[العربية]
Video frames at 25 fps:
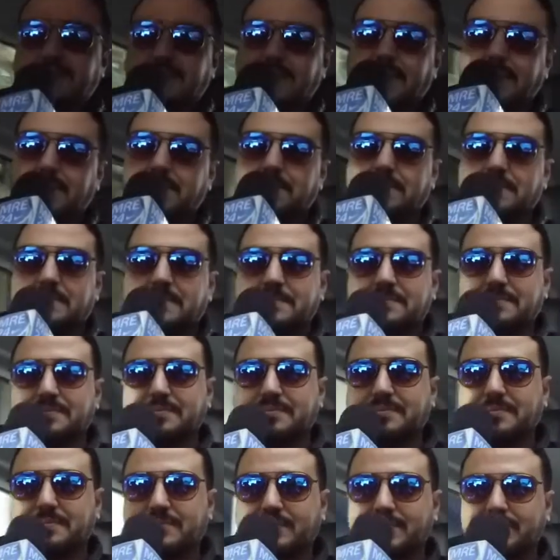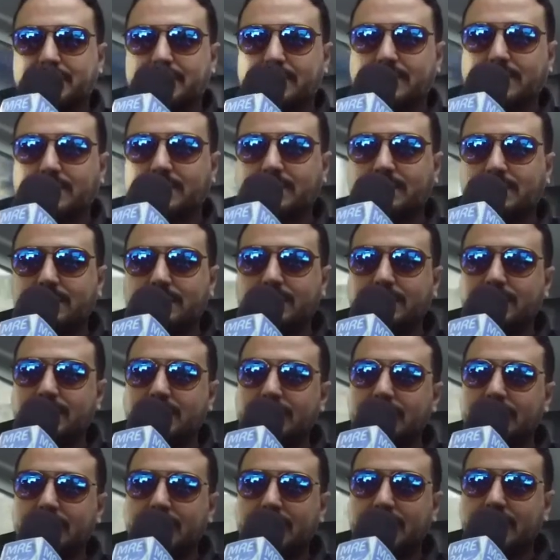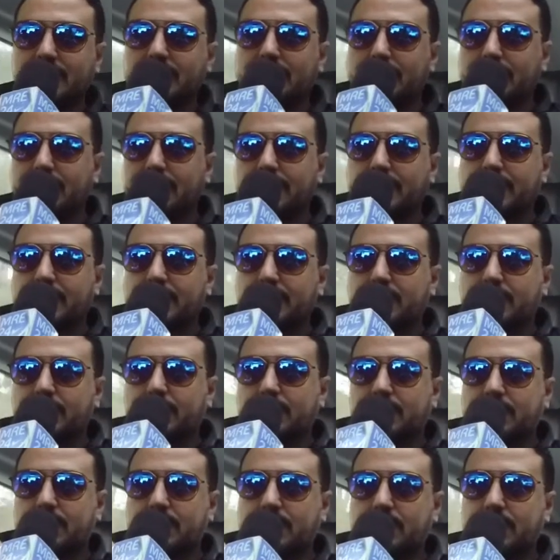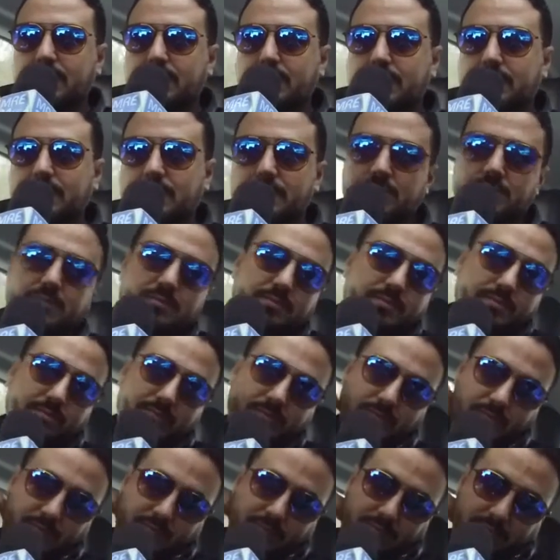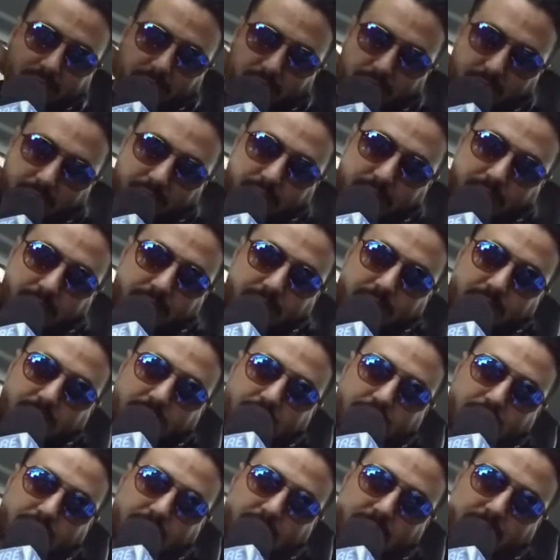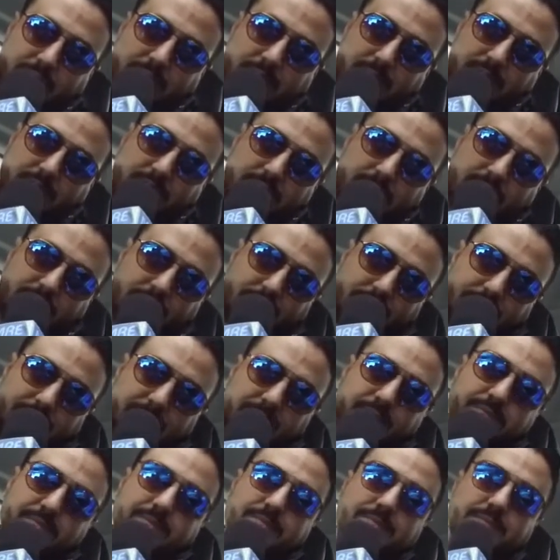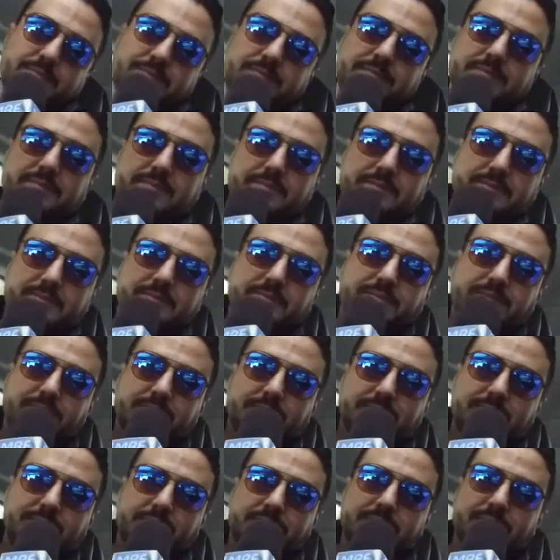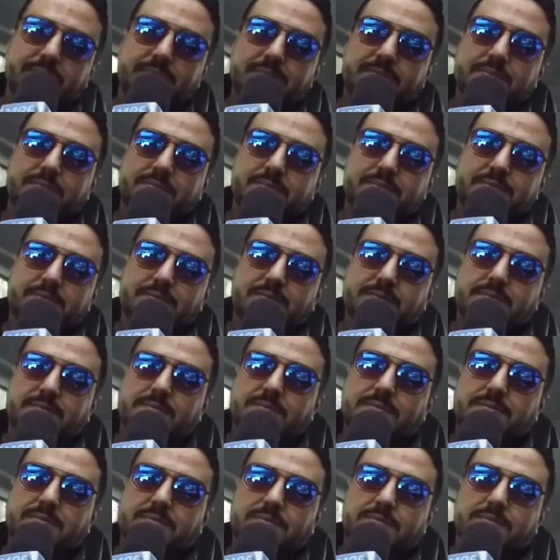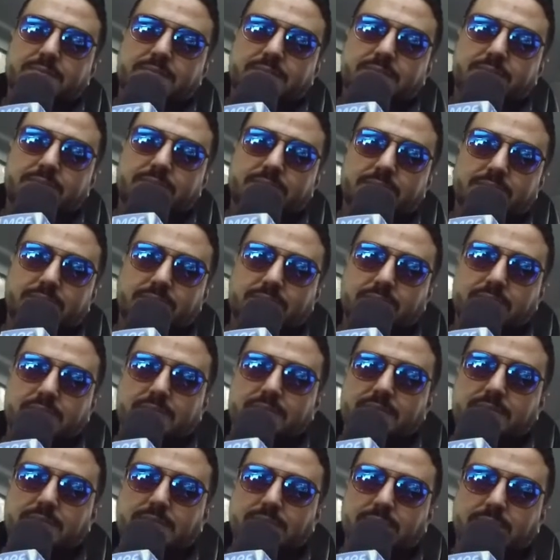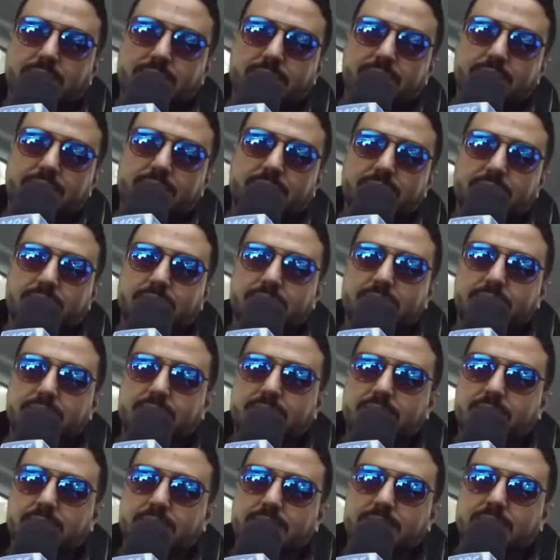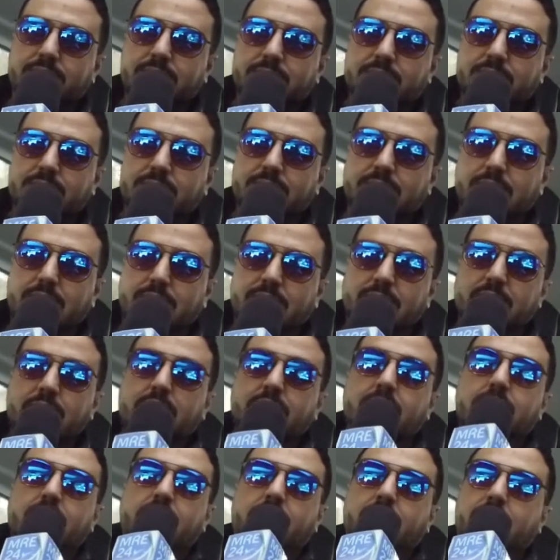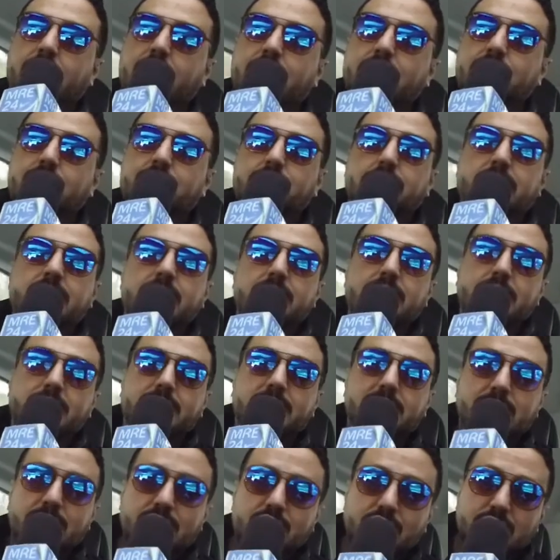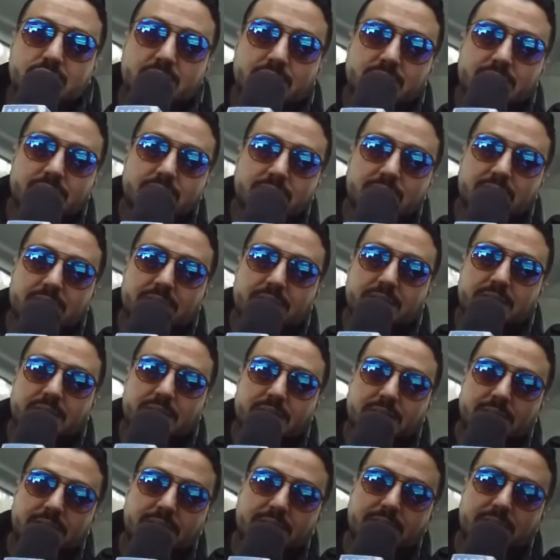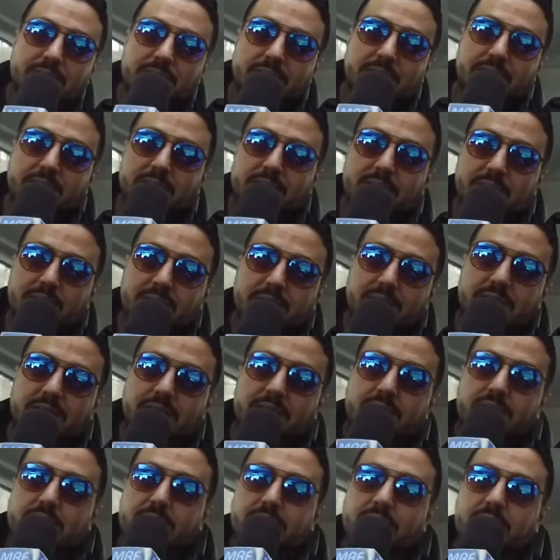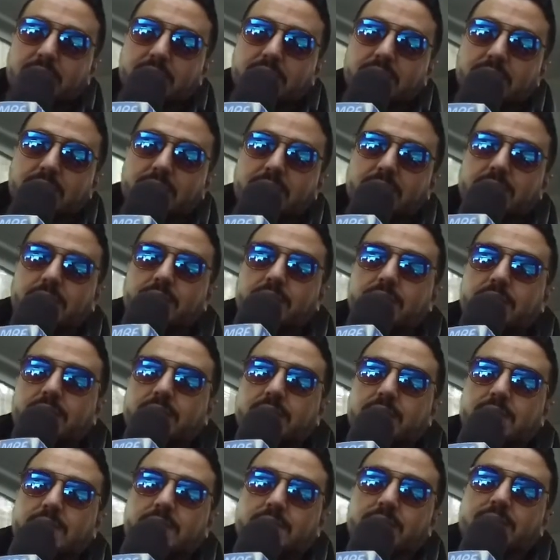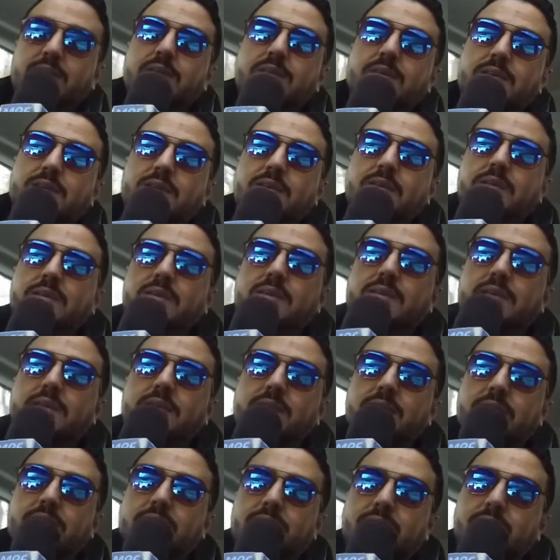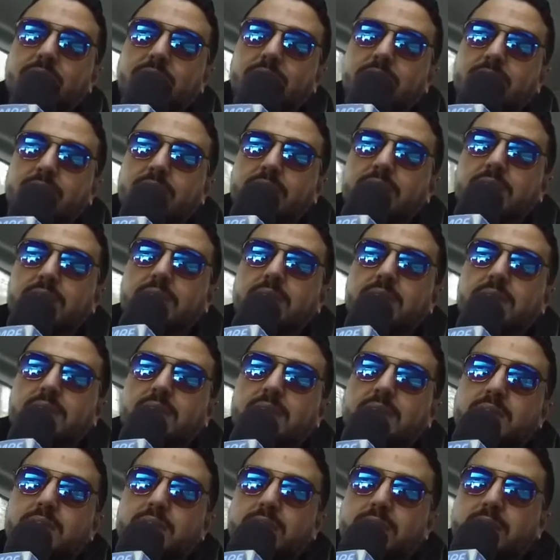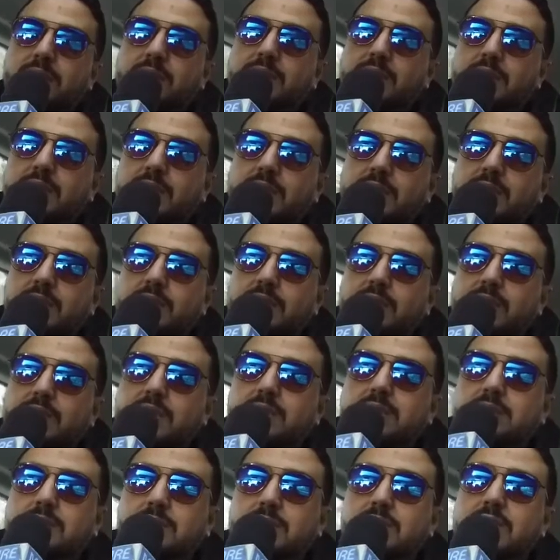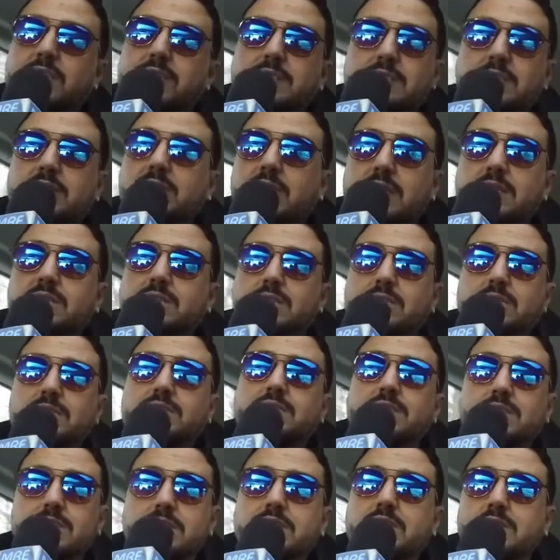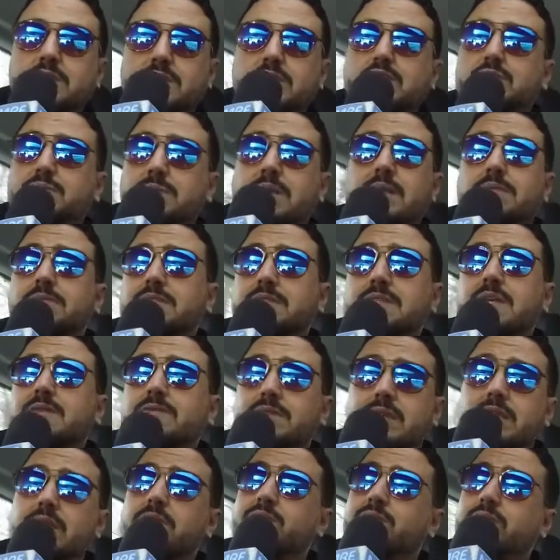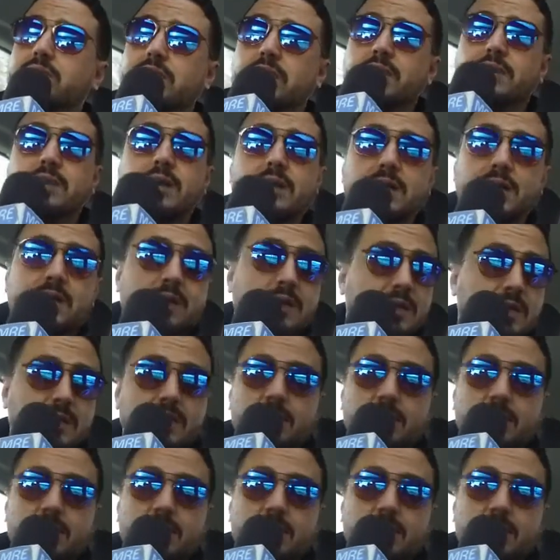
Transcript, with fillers: نعم رشيد شو آه، بالنسبه للاستضافه ديالك ديال لي زارتيست آه، والفنانين علاش ما كتكثرش الفنانين ديال الجاليه المغربيه المقيمه بالخارج علاش ما كنكثرش ما كتجيبش الفنانه ديال ديال اللي كيكونوا هنا في بلجيكا المغنيين ولا سي سي سي سي جبنا بزاف ديال الفنان اه